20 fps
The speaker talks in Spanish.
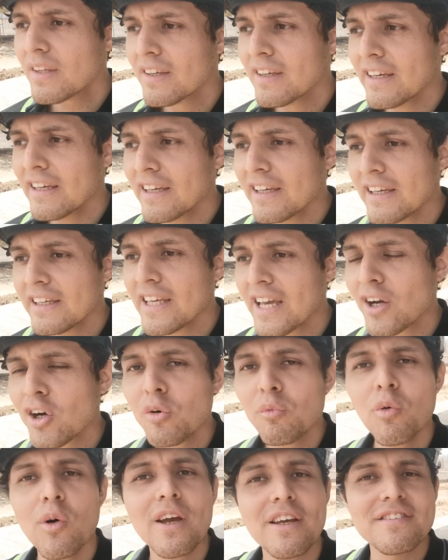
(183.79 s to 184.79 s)
Y, es
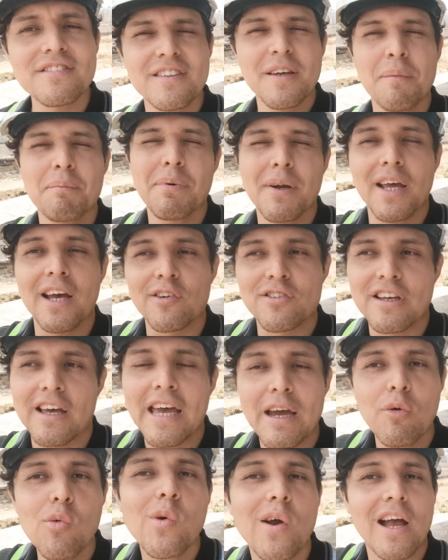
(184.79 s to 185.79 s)
como que siempre o sea,
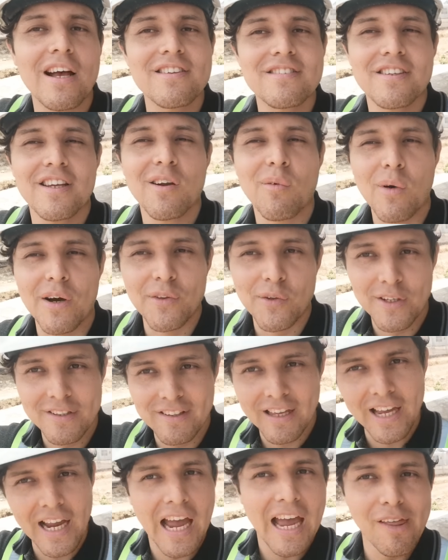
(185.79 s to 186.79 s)
es un cáncer cuando
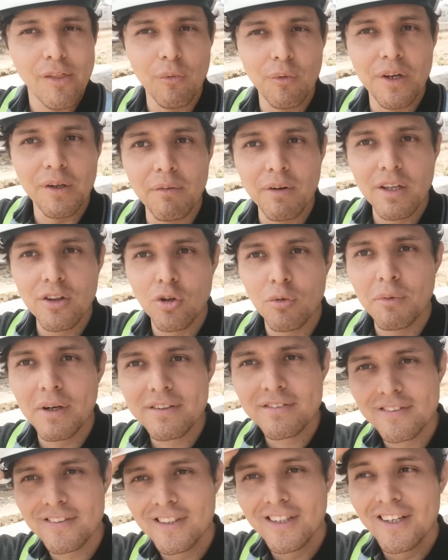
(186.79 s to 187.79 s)
está en AEW
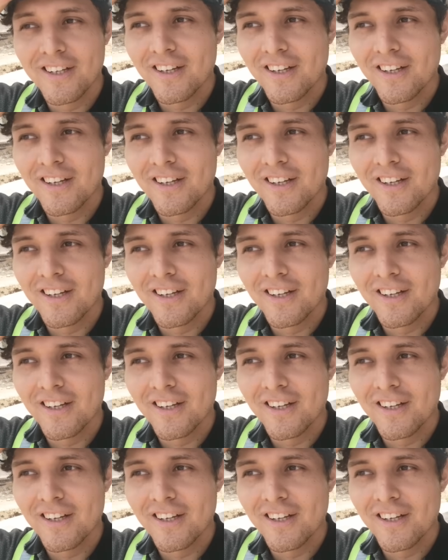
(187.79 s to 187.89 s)
nomás,